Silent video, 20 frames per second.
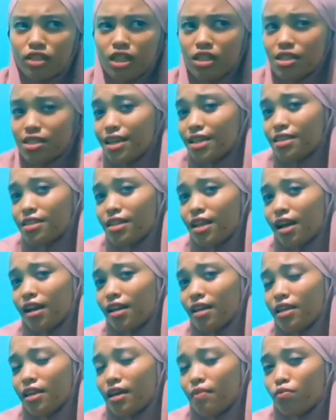saya start
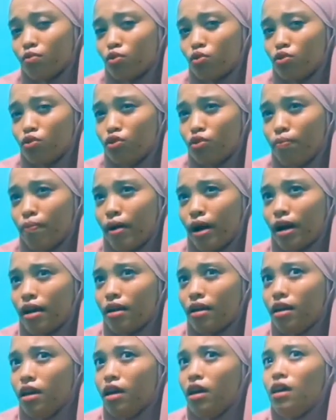di jam 7
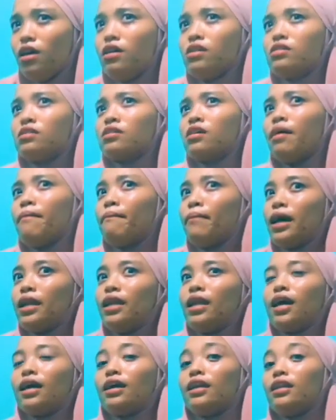pagi,
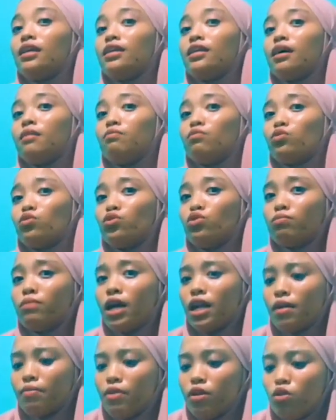kembali lagi di jam 7
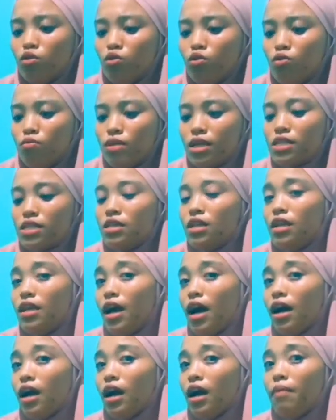malam itu masih di
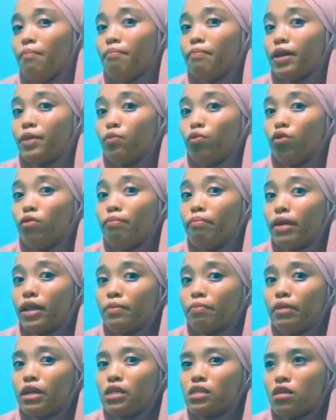angka
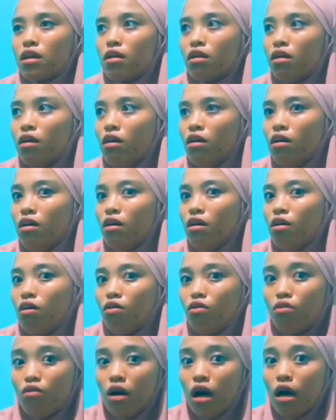44%.
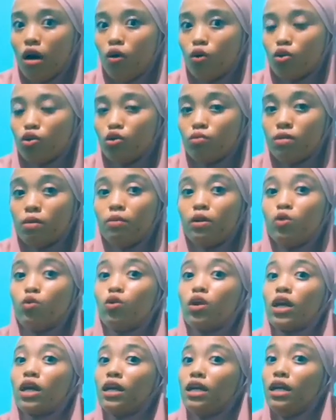Wow, cuma
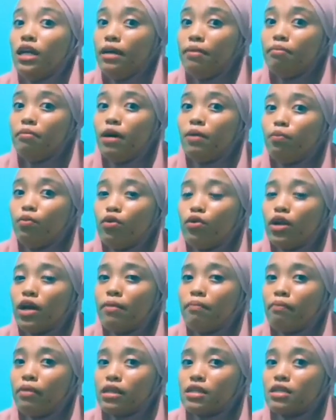berkurang 56%
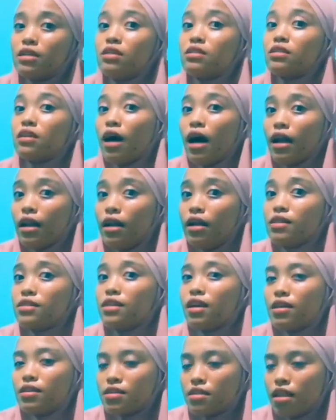seharian
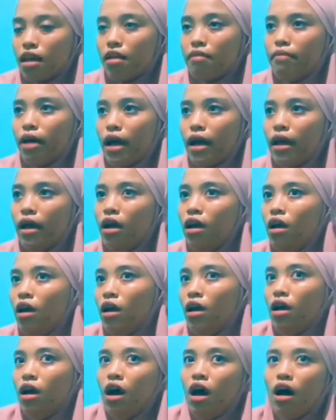saya standby.
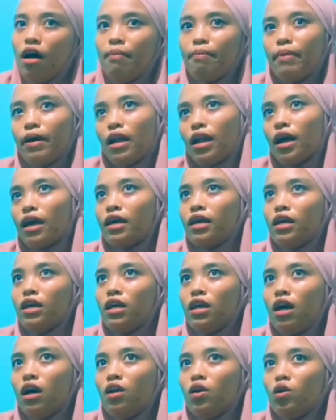
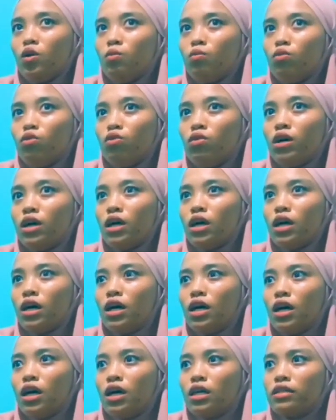Apalagi kalau
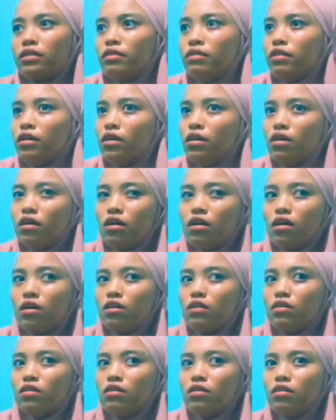buat
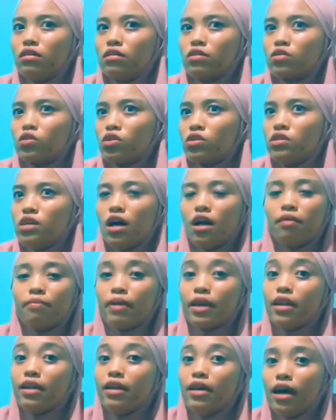uh, sosial
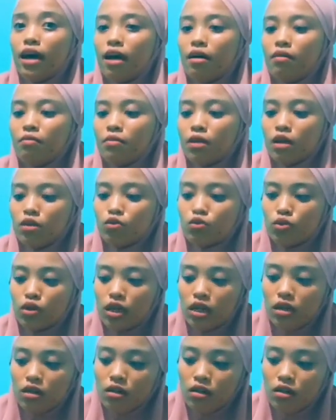media gitu ya.